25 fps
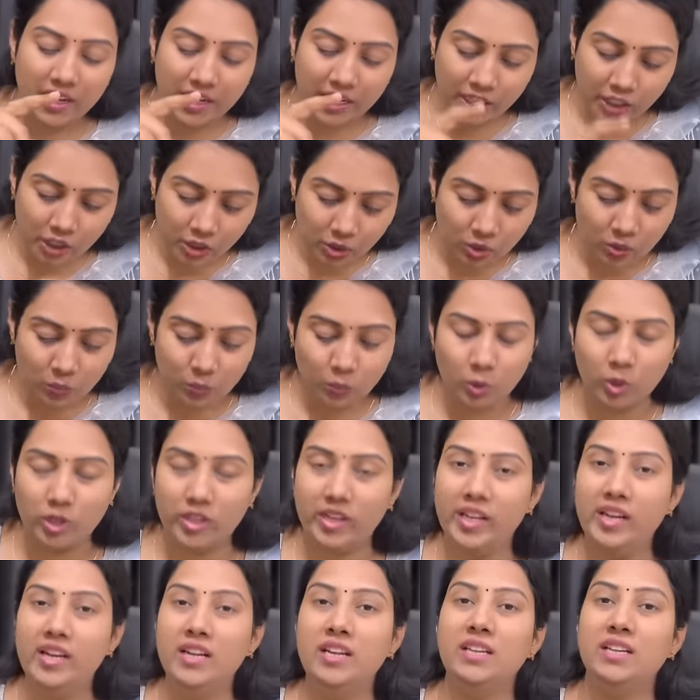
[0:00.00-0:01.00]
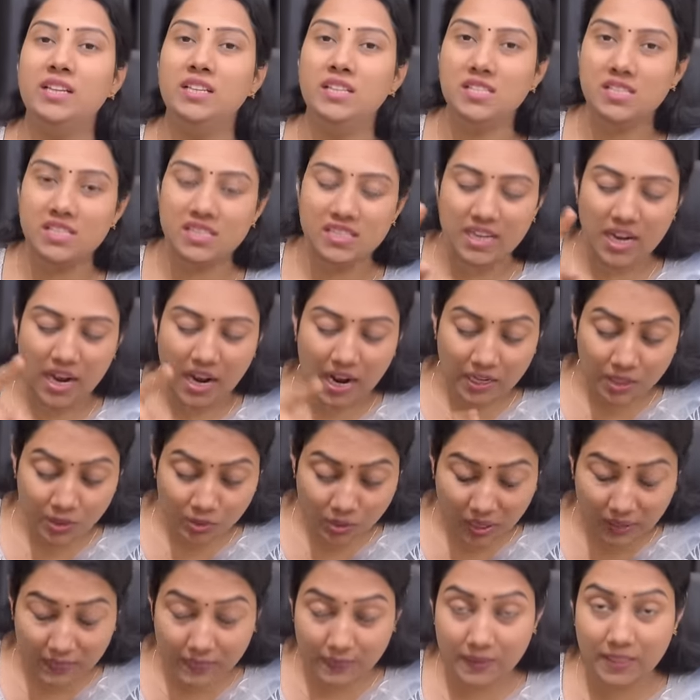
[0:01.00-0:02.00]
ఇటు పుట్టింటి నుంచి అటు
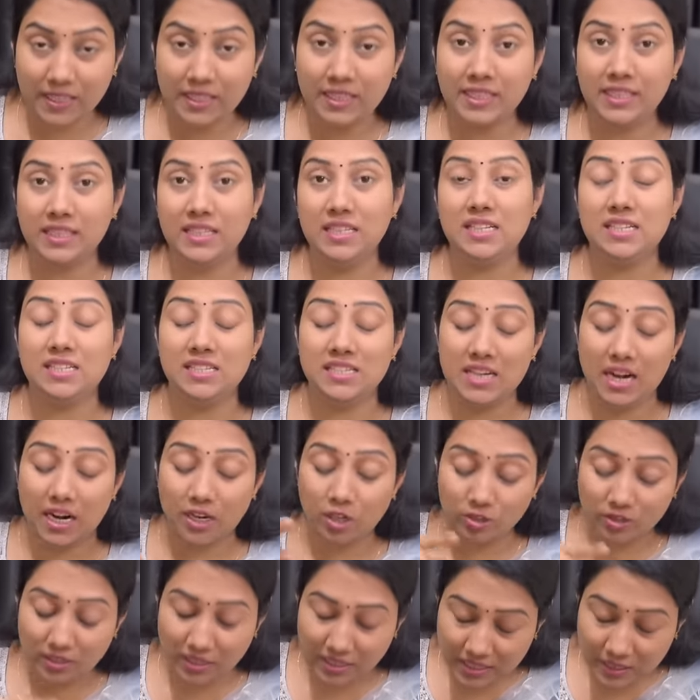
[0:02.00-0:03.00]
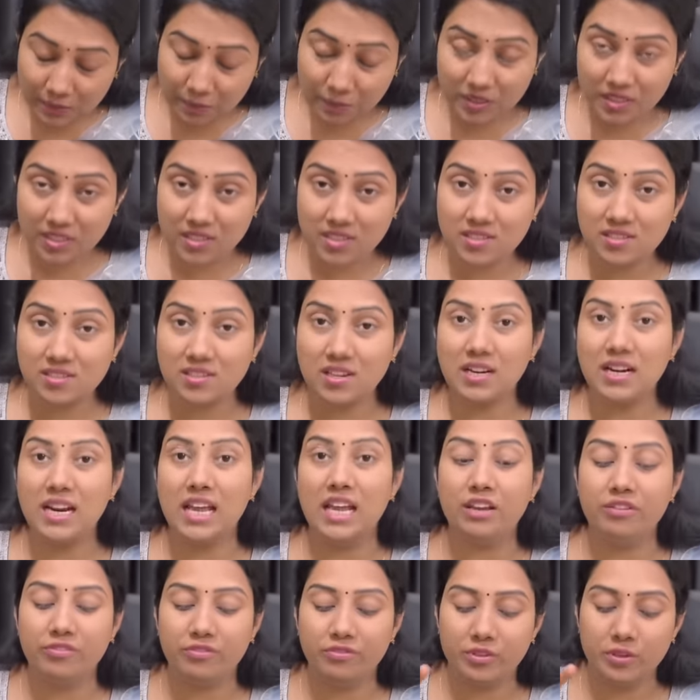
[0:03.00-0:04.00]
అత్తింటి నుంచి అటు తన పర్సనల్
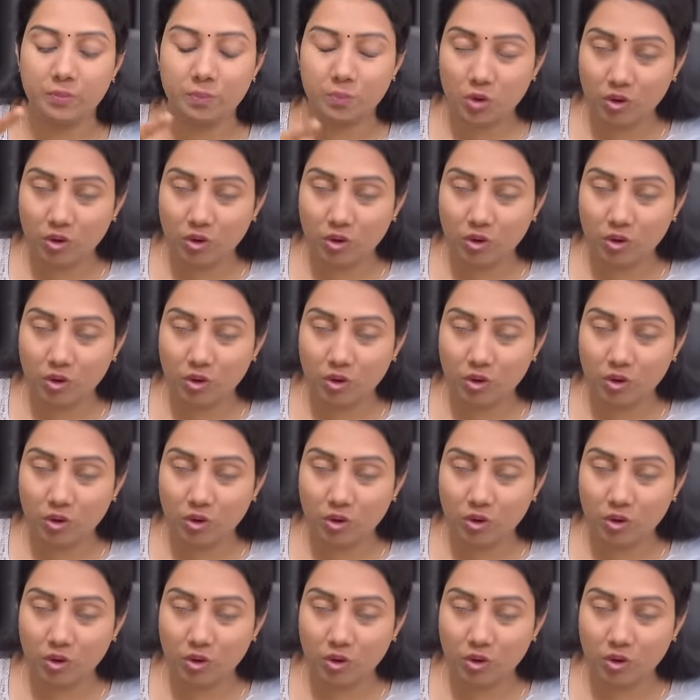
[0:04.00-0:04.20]
లైఫ్